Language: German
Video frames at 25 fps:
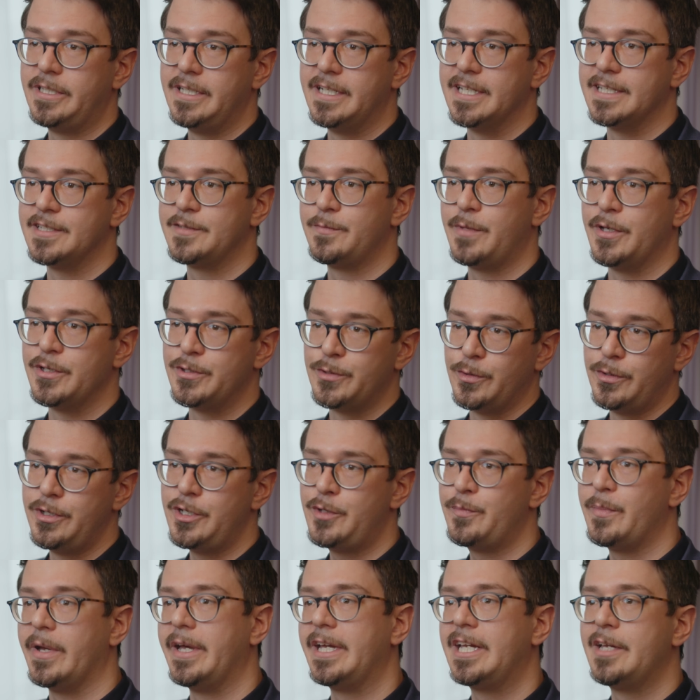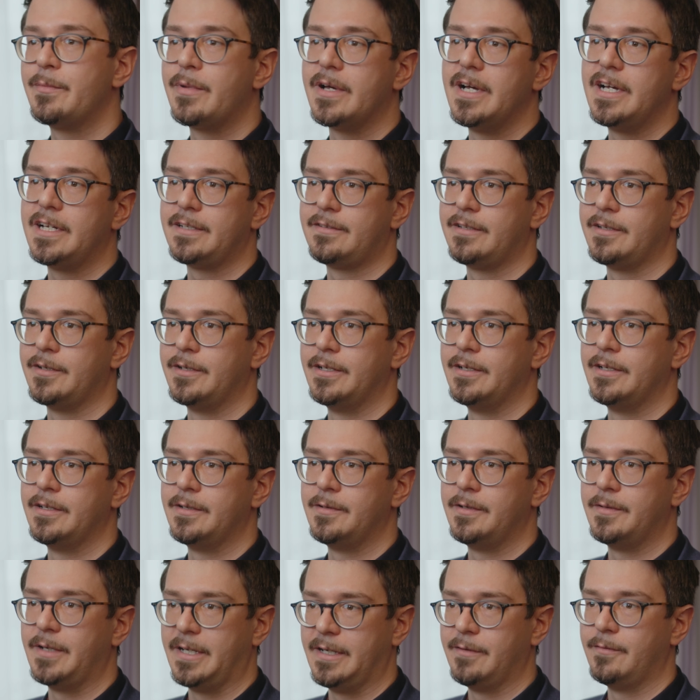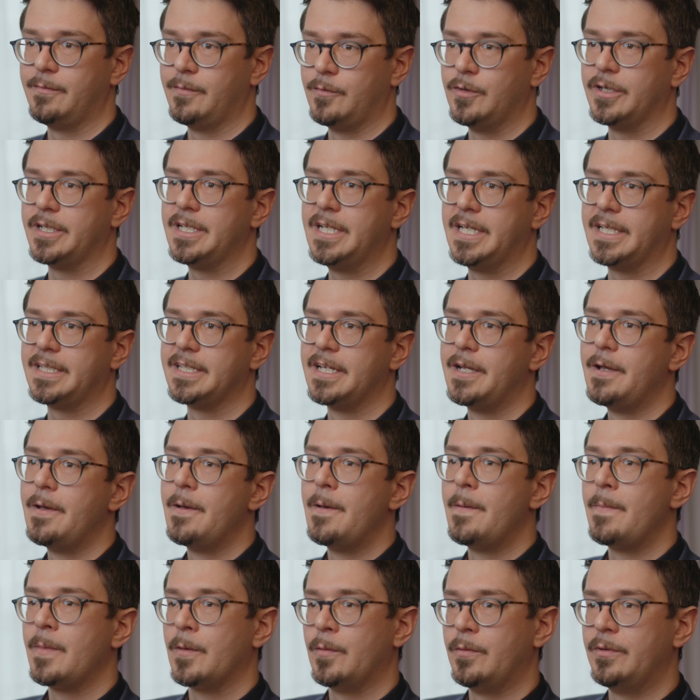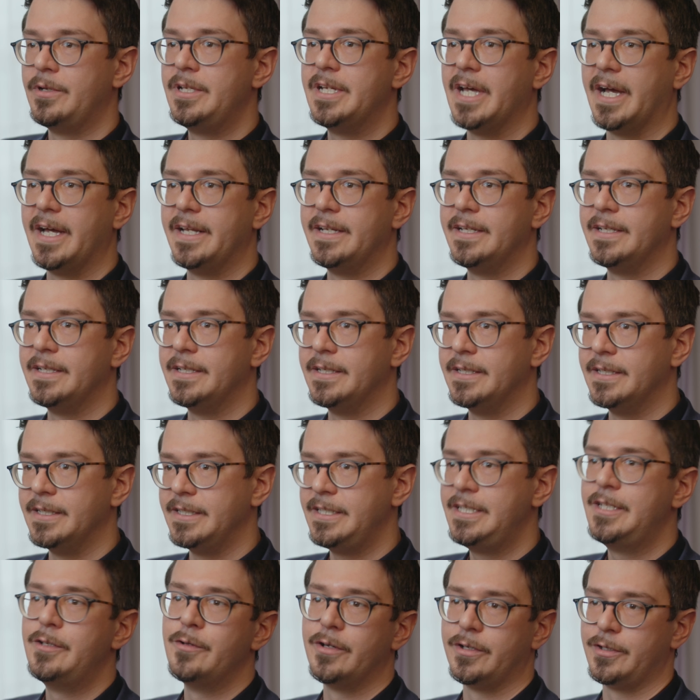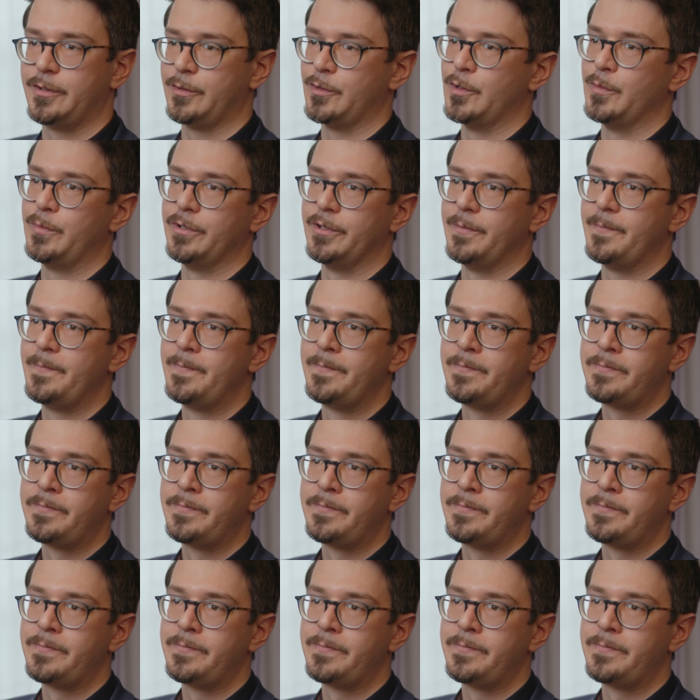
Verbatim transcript: die das persönlich beigebracht äh, worden hat, und eine äh, E-Learning-Gruppe.